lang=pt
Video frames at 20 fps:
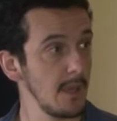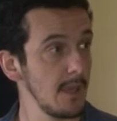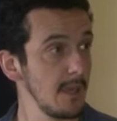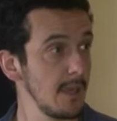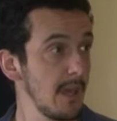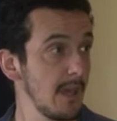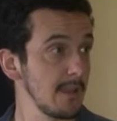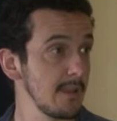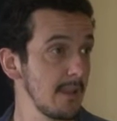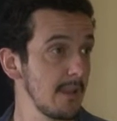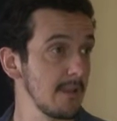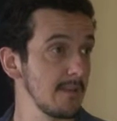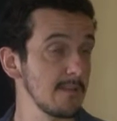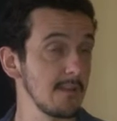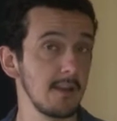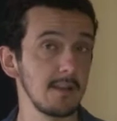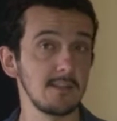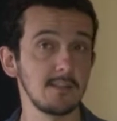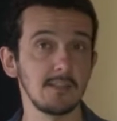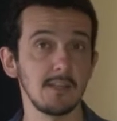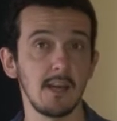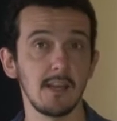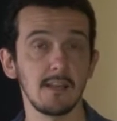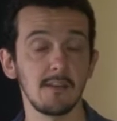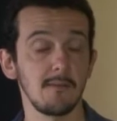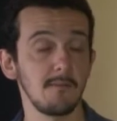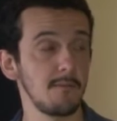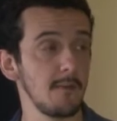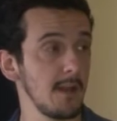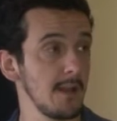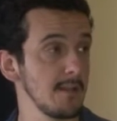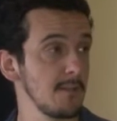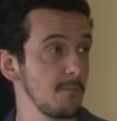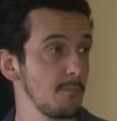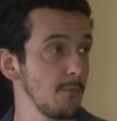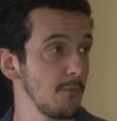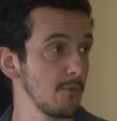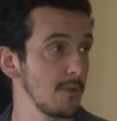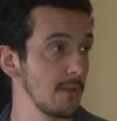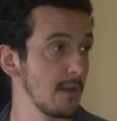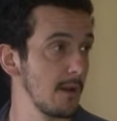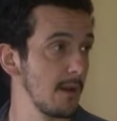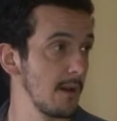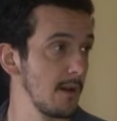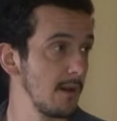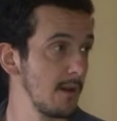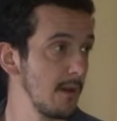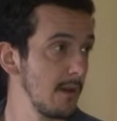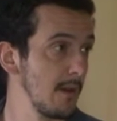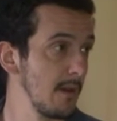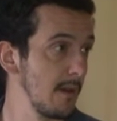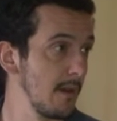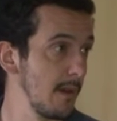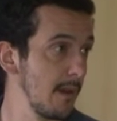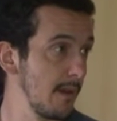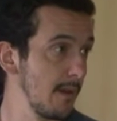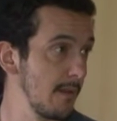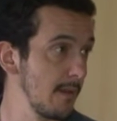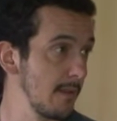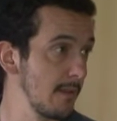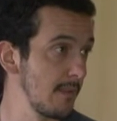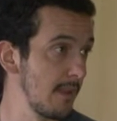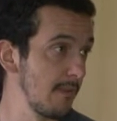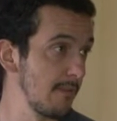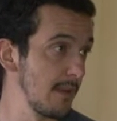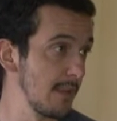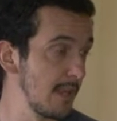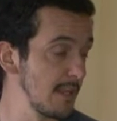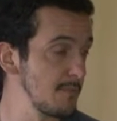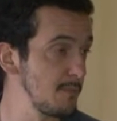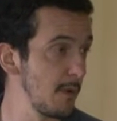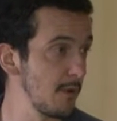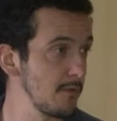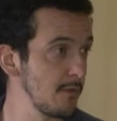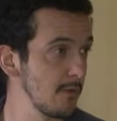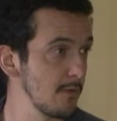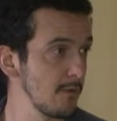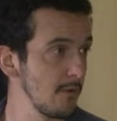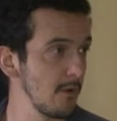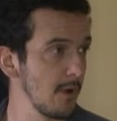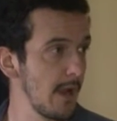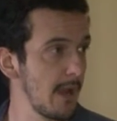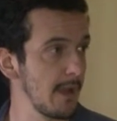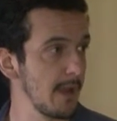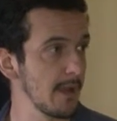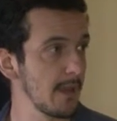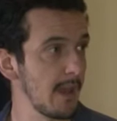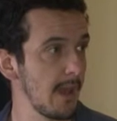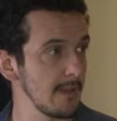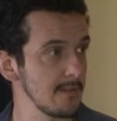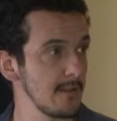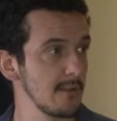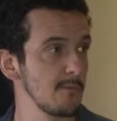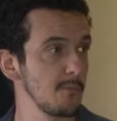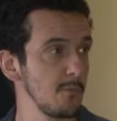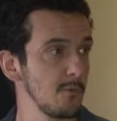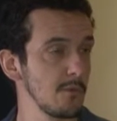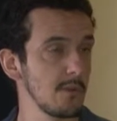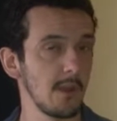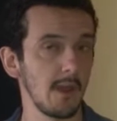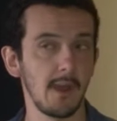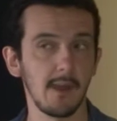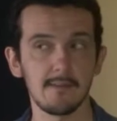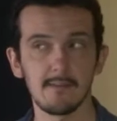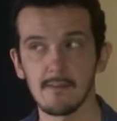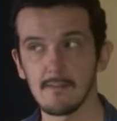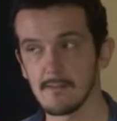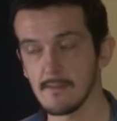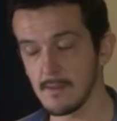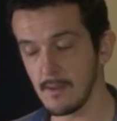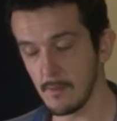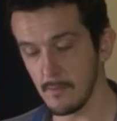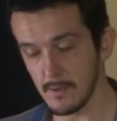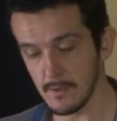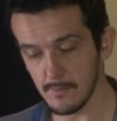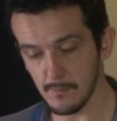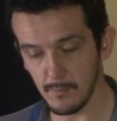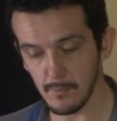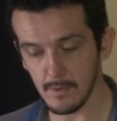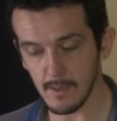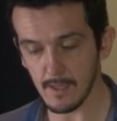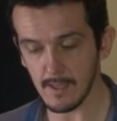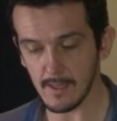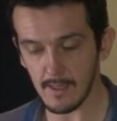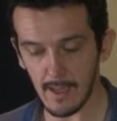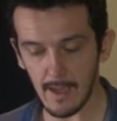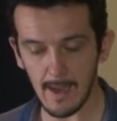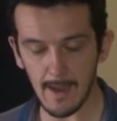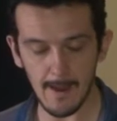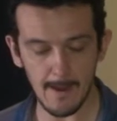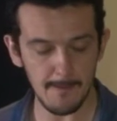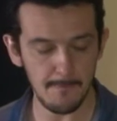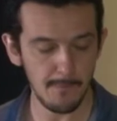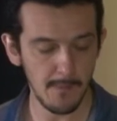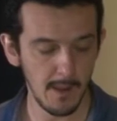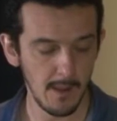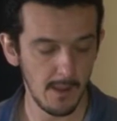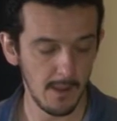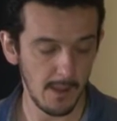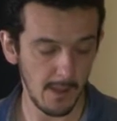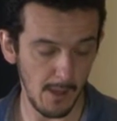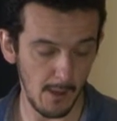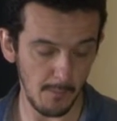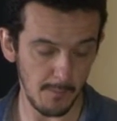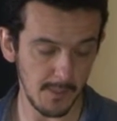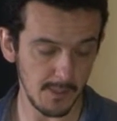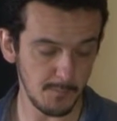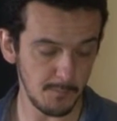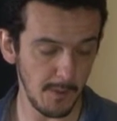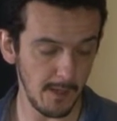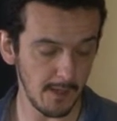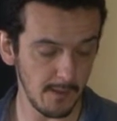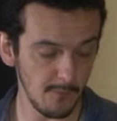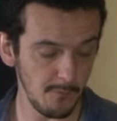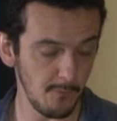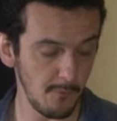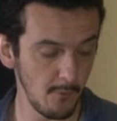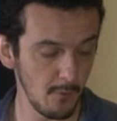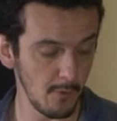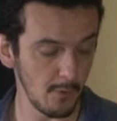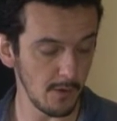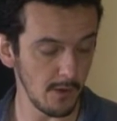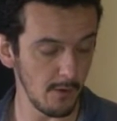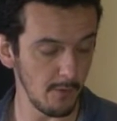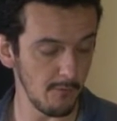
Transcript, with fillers: E é interessante ver a disputa é, na verdade, pelo segundo lugar, né? Que essa disputa, essa sim, é uma disputa que está realmente pegando fogo, né?